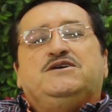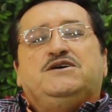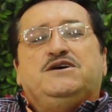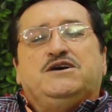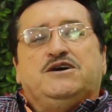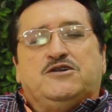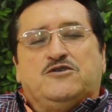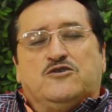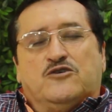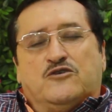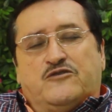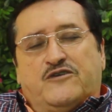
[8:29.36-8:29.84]

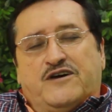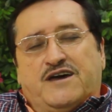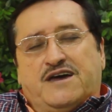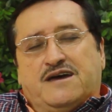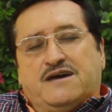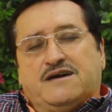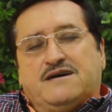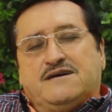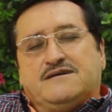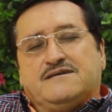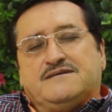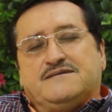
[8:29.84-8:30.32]
Y lo
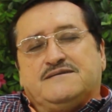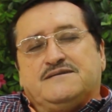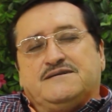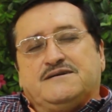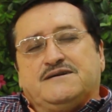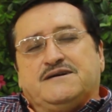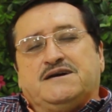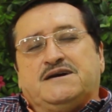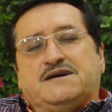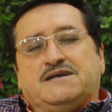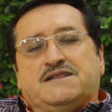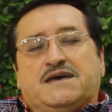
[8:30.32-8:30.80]
ve
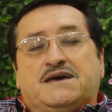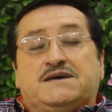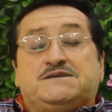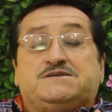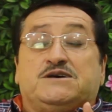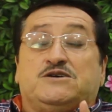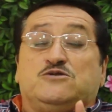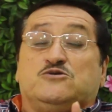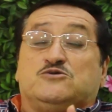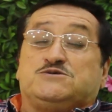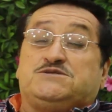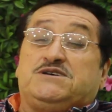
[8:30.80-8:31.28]
y le
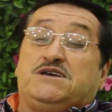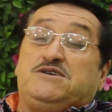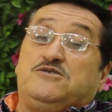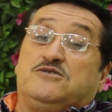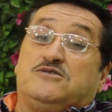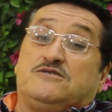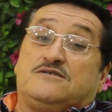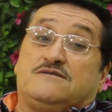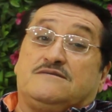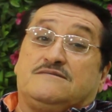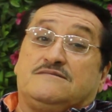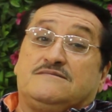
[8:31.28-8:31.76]
dice, no
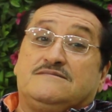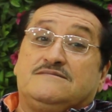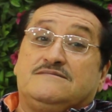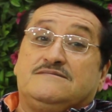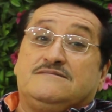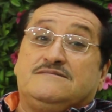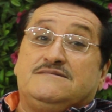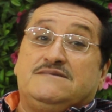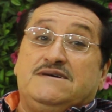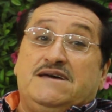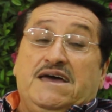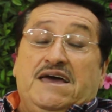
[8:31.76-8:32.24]
señor,
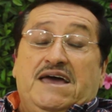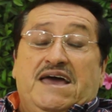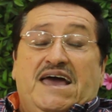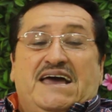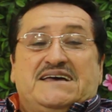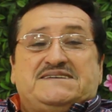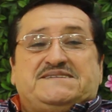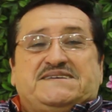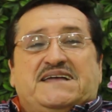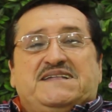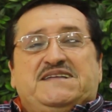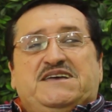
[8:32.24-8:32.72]

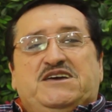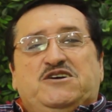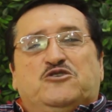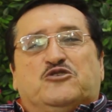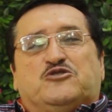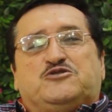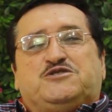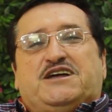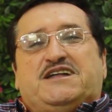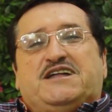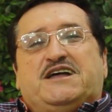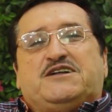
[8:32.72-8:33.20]
ese
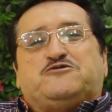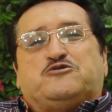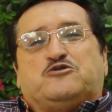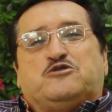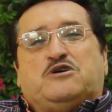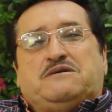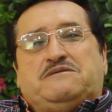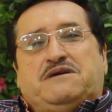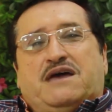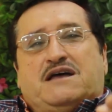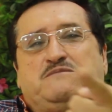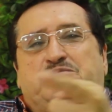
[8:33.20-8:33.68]
niño tiene
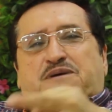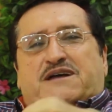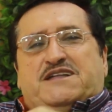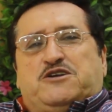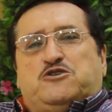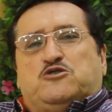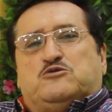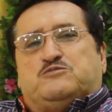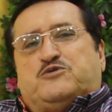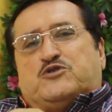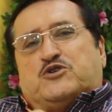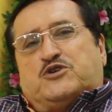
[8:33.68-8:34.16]
todavía el
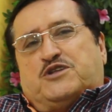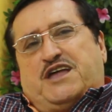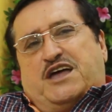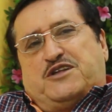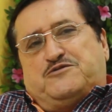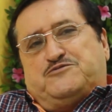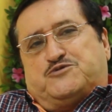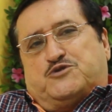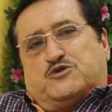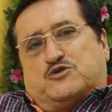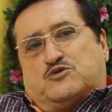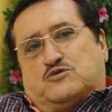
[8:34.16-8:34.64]
veneno por
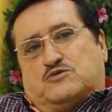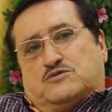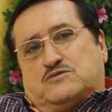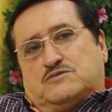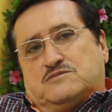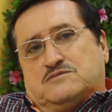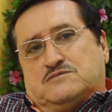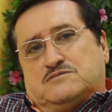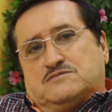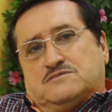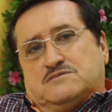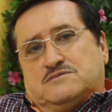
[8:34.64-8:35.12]
dentro.
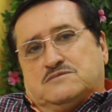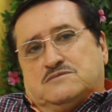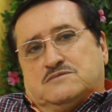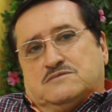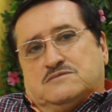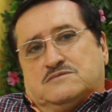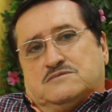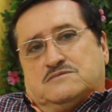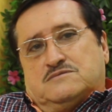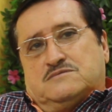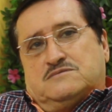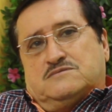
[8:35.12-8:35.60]

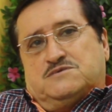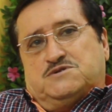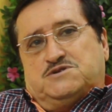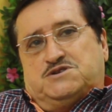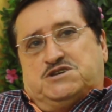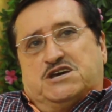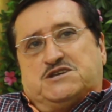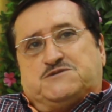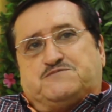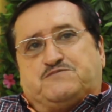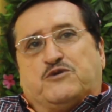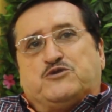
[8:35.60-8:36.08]

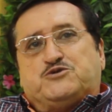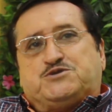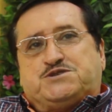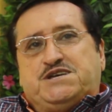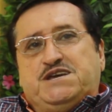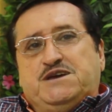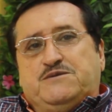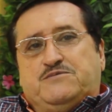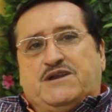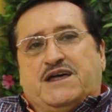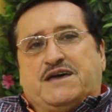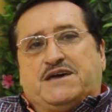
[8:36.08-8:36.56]
Y es
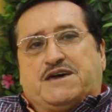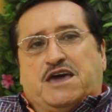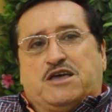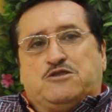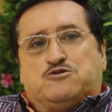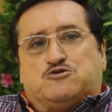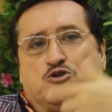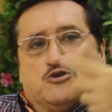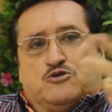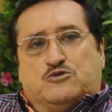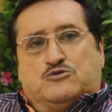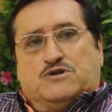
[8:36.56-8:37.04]
posible que
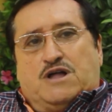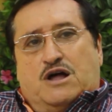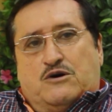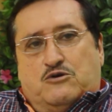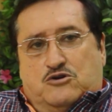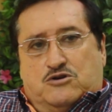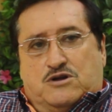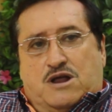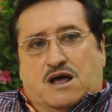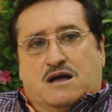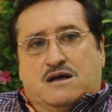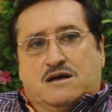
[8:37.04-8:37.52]
dentro de una
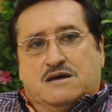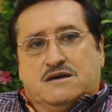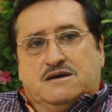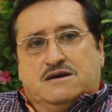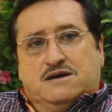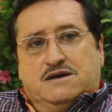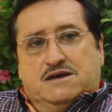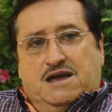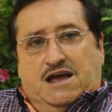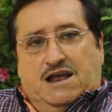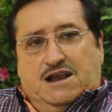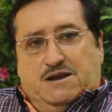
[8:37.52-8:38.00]

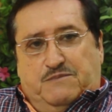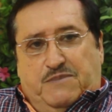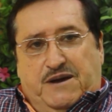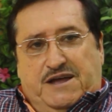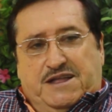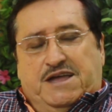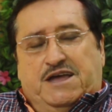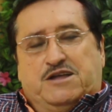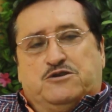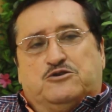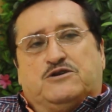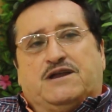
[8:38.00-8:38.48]
hora el
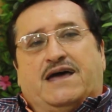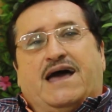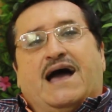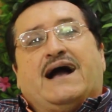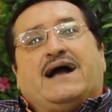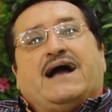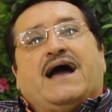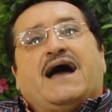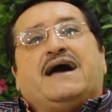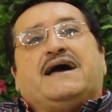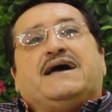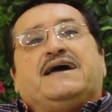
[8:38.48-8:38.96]
veneno le
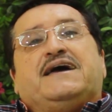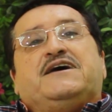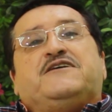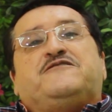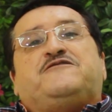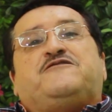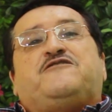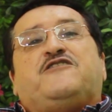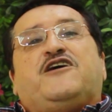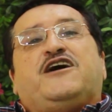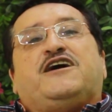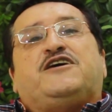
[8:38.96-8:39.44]
haga
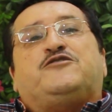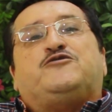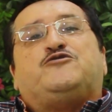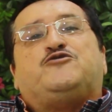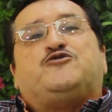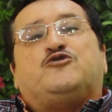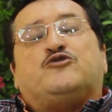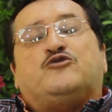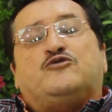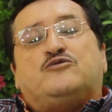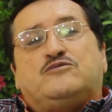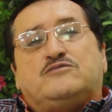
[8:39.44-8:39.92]

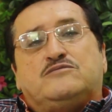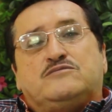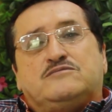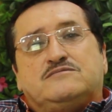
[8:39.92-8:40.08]
efecto.